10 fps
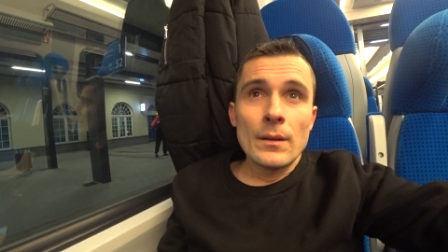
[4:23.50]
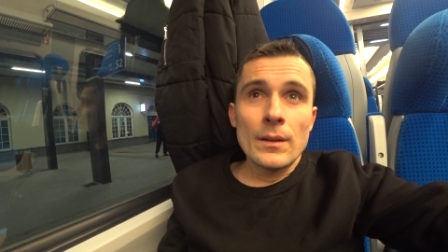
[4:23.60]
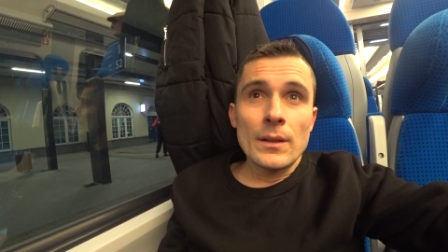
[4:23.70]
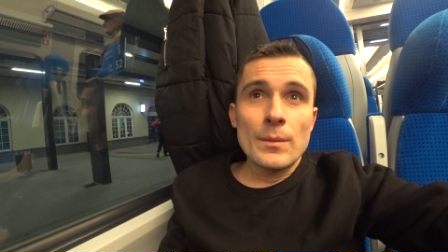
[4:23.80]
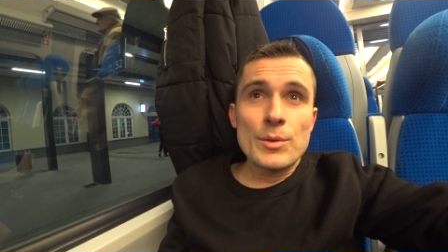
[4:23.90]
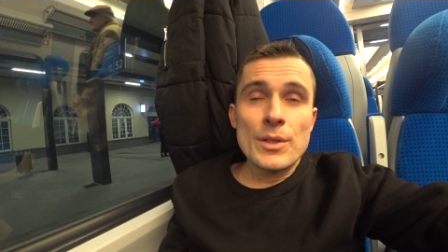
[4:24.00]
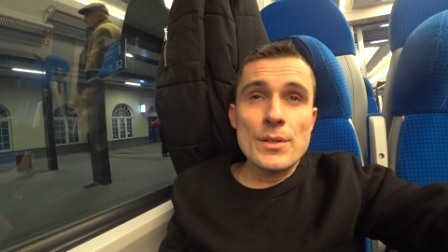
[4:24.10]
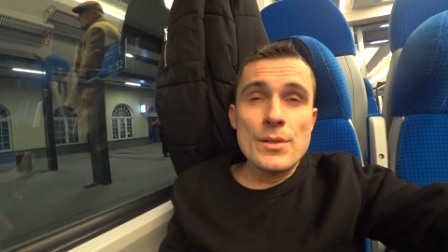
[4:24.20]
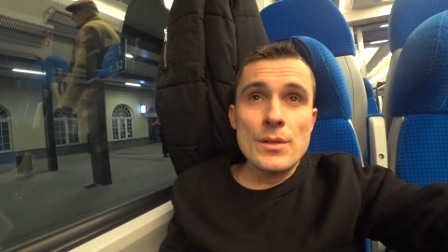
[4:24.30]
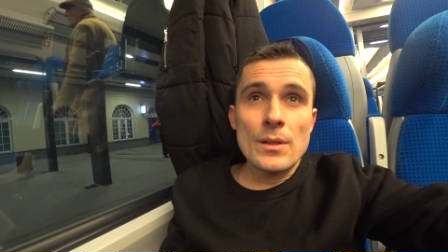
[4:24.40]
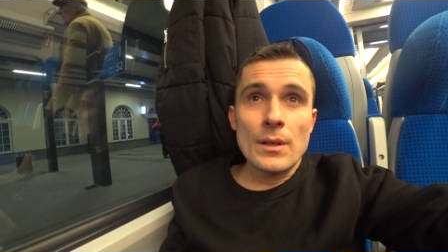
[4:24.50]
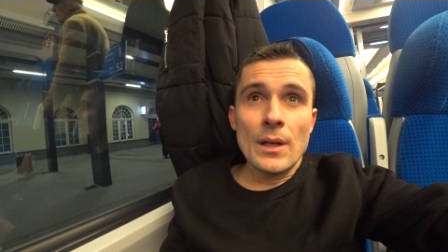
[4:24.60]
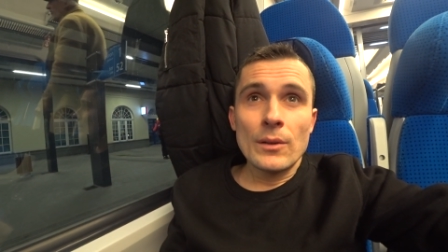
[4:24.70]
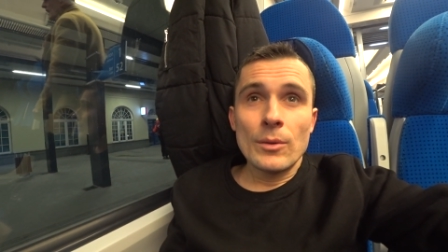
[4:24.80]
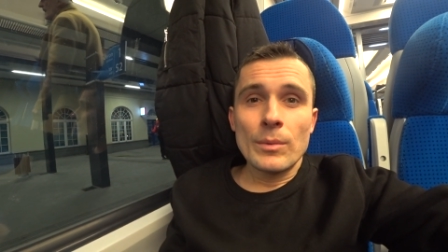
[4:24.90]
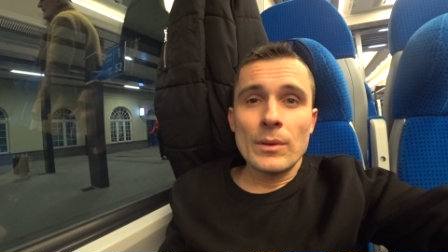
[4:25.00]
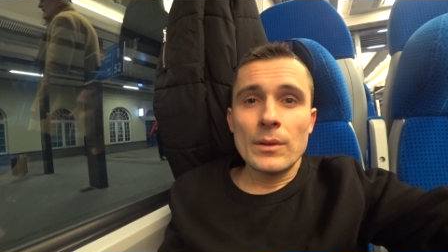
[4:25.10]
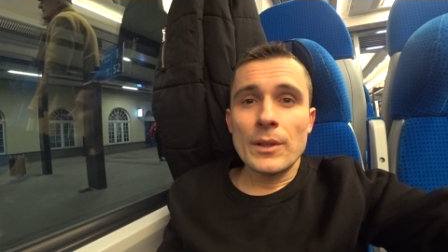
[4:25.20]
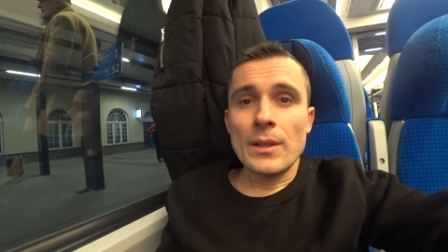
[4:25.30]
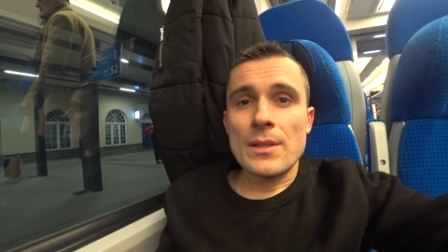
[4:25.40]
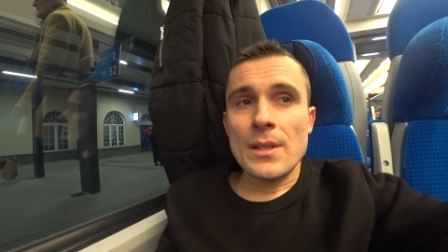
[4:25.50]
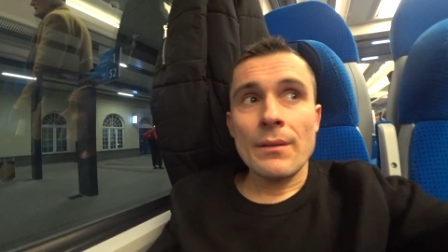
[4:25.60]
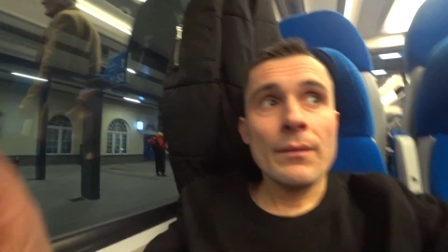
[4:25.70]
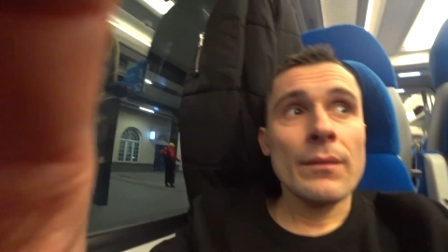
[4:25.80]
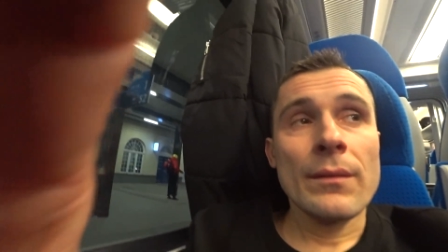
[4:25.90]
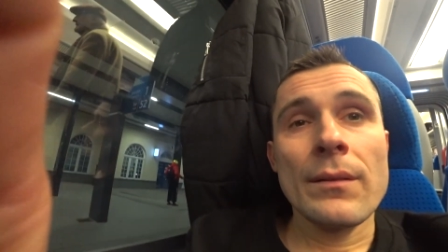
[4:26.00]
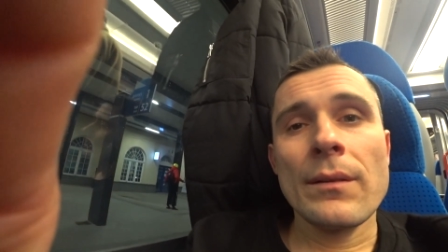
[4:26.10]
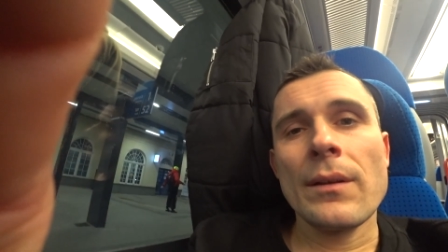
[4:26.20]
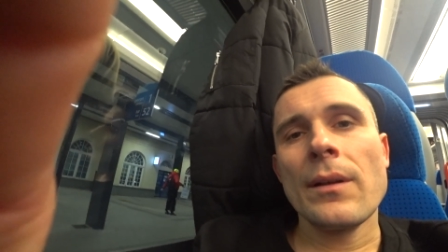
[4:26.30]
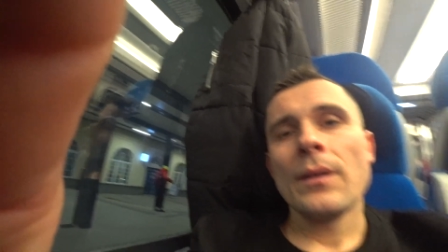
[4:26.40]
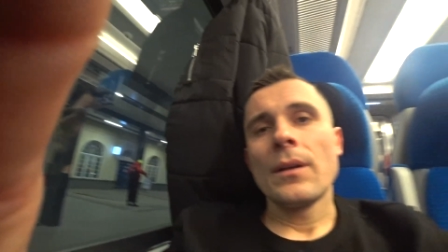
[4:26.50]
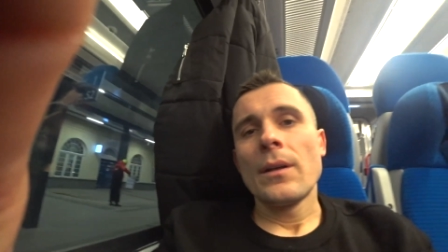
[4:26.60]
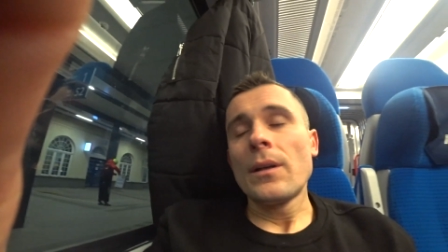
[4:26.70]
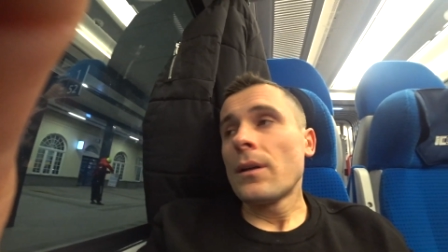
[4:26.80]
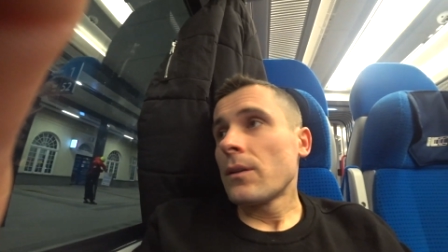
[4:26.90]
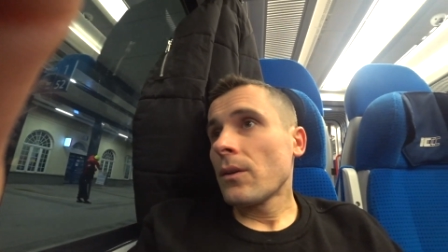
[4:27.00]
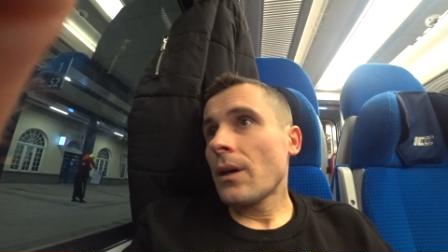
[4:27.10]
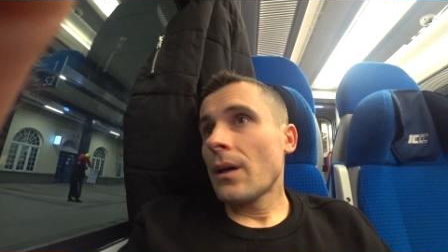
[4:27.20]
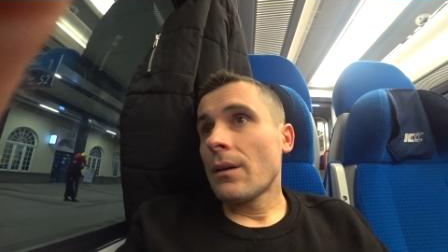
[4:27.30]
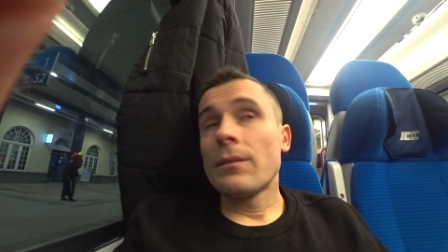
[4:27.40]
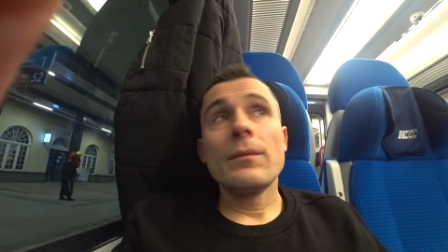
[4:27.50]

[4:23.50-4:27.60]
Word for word: Jadę przez Radom, Kielce. No a,